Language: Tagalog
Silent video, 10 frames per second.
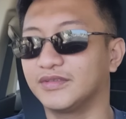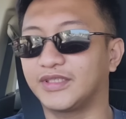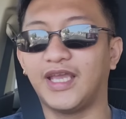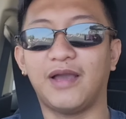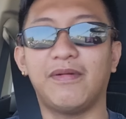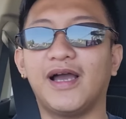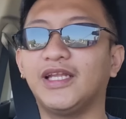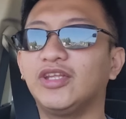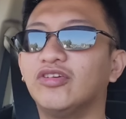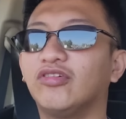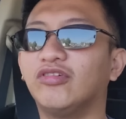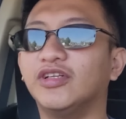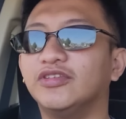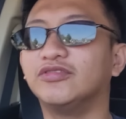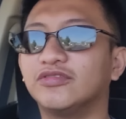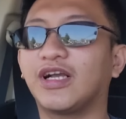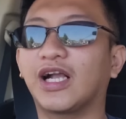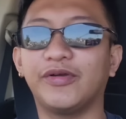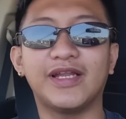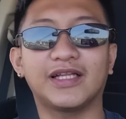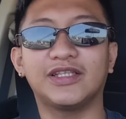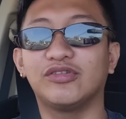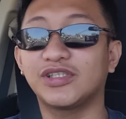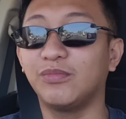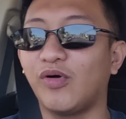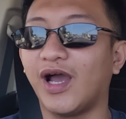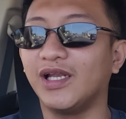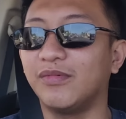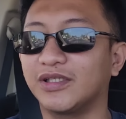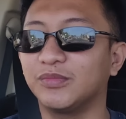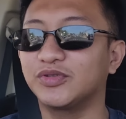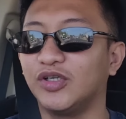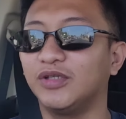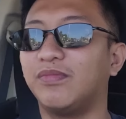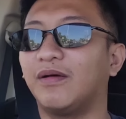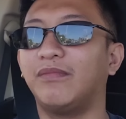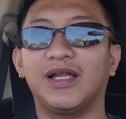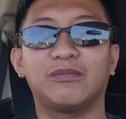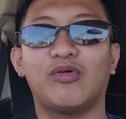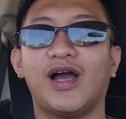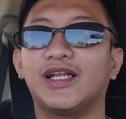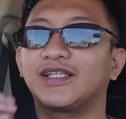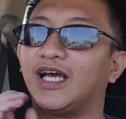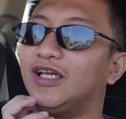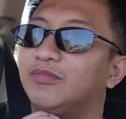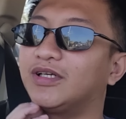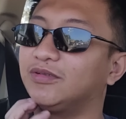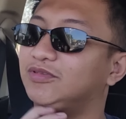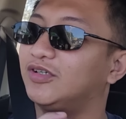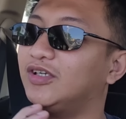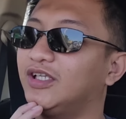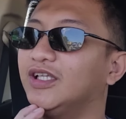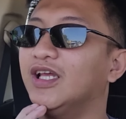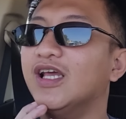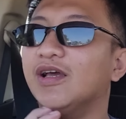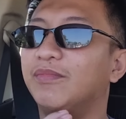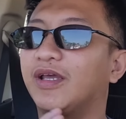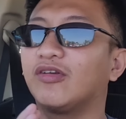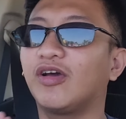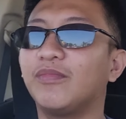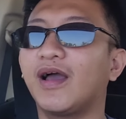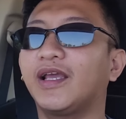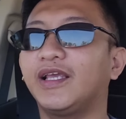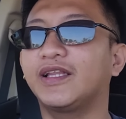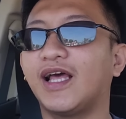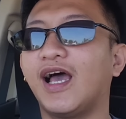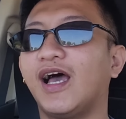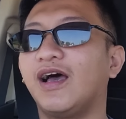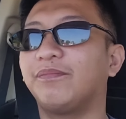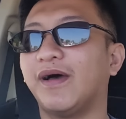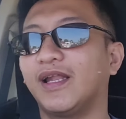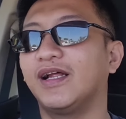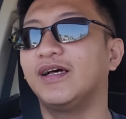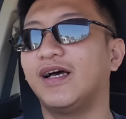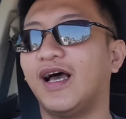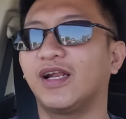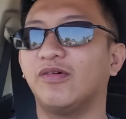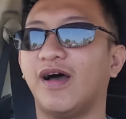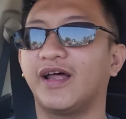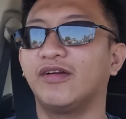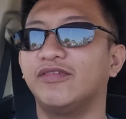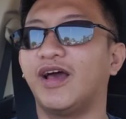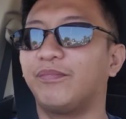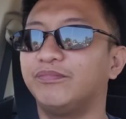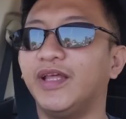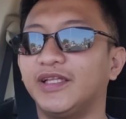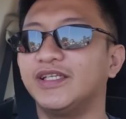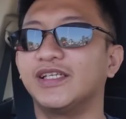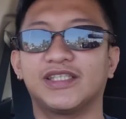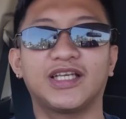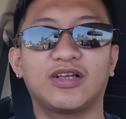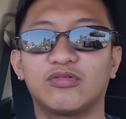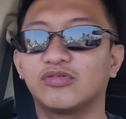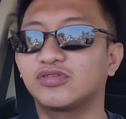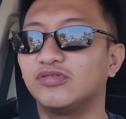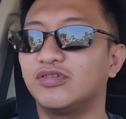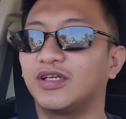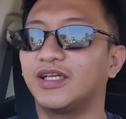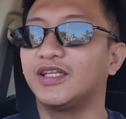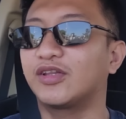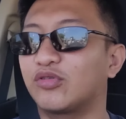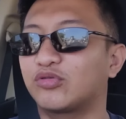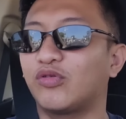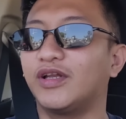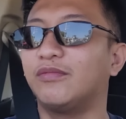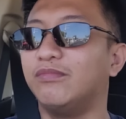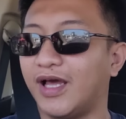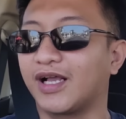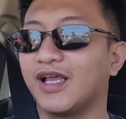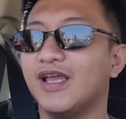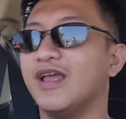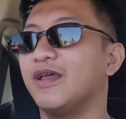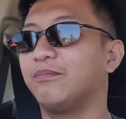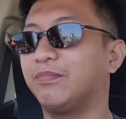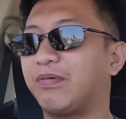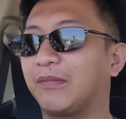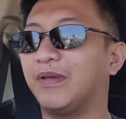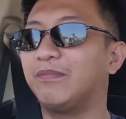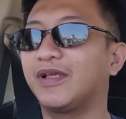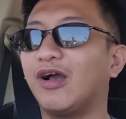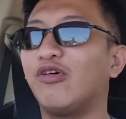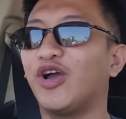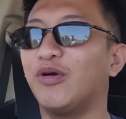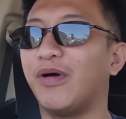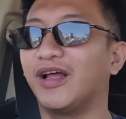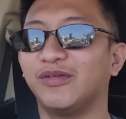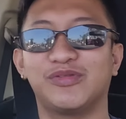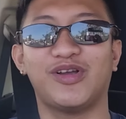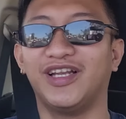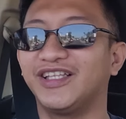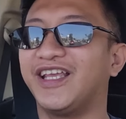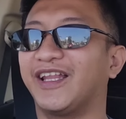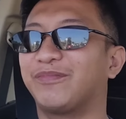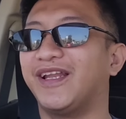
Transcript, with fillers: kaya abangan ninyo kung ano yung gagawin natin doon sa Bukana mga Team Solid. Ba balik Bukana tayo mga Team Solid. Meron kayo makikita ha, parang araw-araw na update yan. Sige kung gusto niyo ng ganyan totokan ng vlog, pagbibigyan ko kayo mga Team Solid nyet pa